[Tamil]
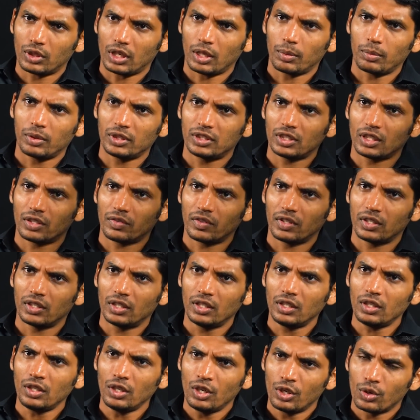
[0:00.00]
முதலமைச்சர்
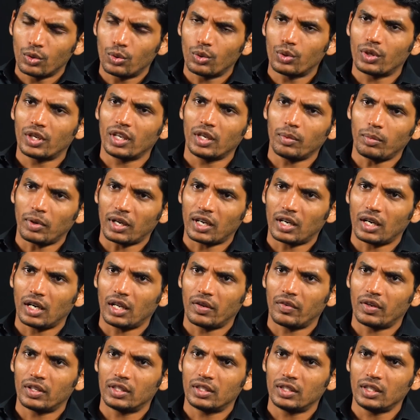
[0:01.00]
வந்து குக்கி
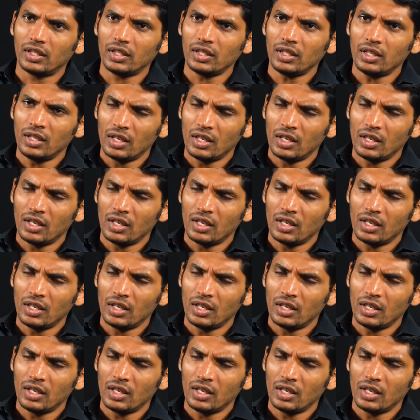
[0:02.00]
மக்களை வந்து